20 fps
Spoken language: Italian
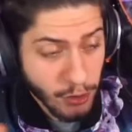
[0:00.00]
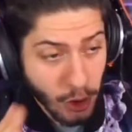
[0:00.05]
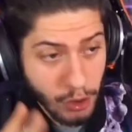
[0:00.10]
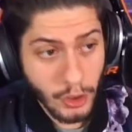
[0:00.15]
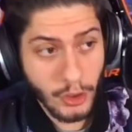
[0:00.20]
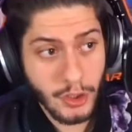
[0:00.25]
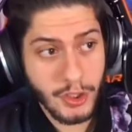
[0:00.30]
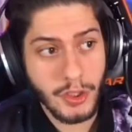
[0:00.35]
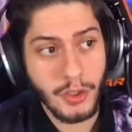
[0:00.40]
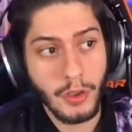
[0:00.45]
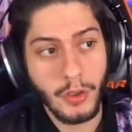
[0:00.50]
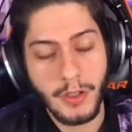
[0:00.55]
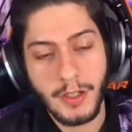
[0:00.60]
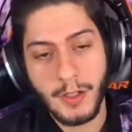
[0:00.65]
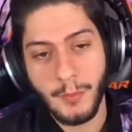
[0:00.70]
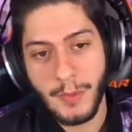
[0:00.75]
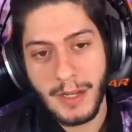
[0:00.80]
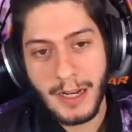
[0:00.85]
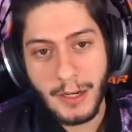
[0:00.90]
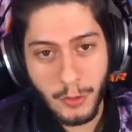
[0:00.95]
Dottor
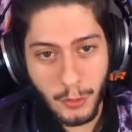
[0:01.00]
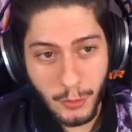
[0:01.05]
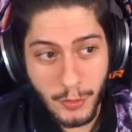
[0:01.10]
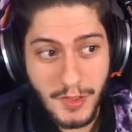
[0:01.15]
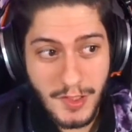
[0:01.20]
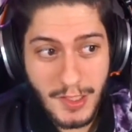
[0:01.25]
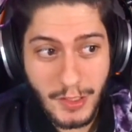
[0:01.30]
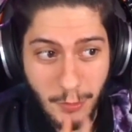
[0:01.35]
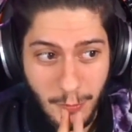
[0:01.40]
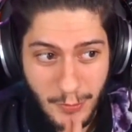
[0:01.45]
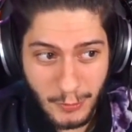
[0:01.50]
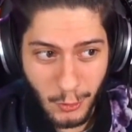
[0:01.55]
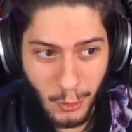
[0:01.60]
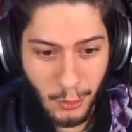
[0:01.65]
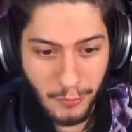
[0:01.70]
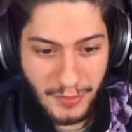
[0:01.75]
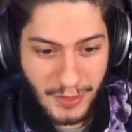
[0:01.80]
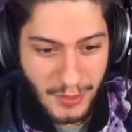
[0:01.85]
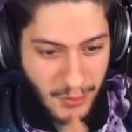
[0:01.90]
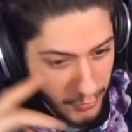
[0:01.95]
Stone me l'hanno consigliato ma non
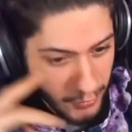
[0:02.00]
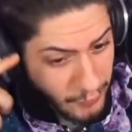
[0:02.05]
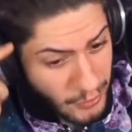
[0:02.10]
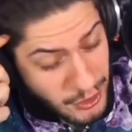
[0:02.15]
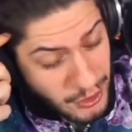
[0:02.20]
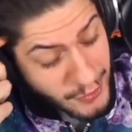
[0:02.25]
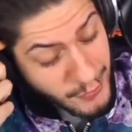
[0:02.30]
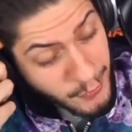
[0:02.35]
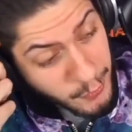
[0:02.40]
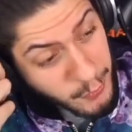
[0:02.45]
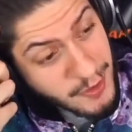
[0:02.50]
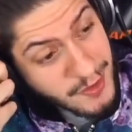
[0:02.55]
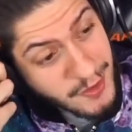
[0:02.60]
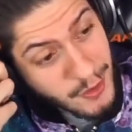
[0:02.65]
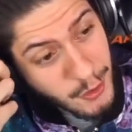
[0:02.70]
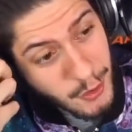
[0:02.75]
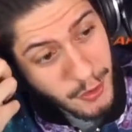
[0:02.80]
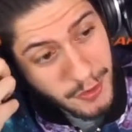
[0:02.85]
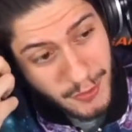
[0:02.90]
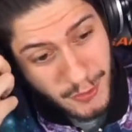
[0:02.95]
l'ho visto, invece in
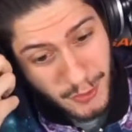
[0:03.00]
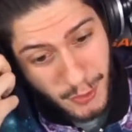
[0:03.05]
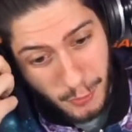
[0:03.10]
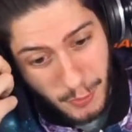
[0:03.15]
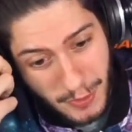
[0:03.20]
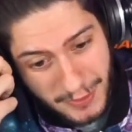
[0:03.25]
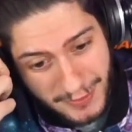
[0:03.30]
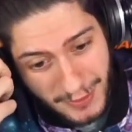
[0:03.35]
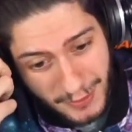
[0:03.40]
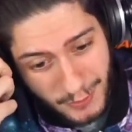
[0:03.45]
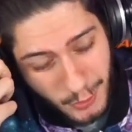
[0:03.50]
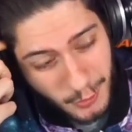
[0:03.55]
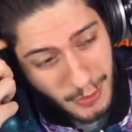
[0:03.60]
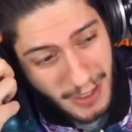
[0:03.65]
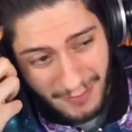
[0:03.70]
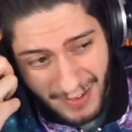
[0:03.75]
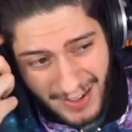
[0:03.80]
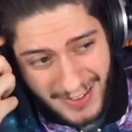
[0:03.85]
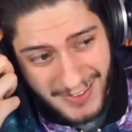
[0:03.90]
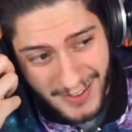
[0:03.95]
questi giorni sto guardando
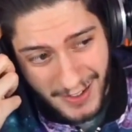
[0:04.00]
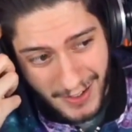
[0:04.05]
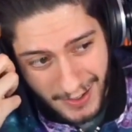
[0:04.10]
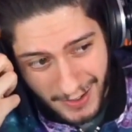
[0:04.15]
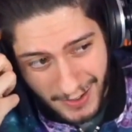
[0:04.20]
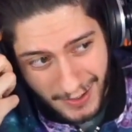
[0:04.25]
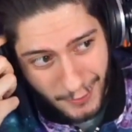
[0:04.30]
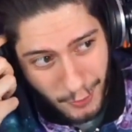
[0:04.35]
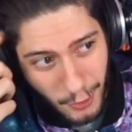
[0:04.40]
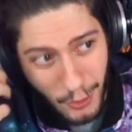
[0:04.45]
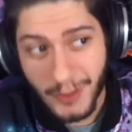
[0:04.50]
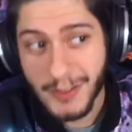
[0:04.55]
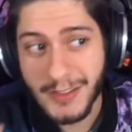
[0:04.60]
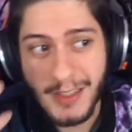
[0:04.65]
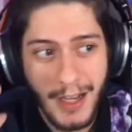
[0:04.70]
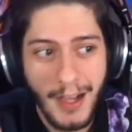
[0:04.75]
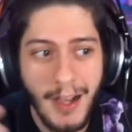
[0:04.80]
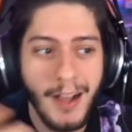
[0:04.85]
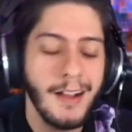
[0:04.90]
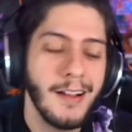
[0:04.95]
una vecchia
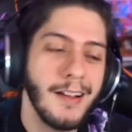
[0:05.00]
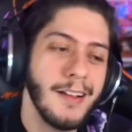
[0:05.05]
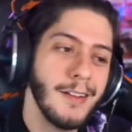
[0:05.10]
cosa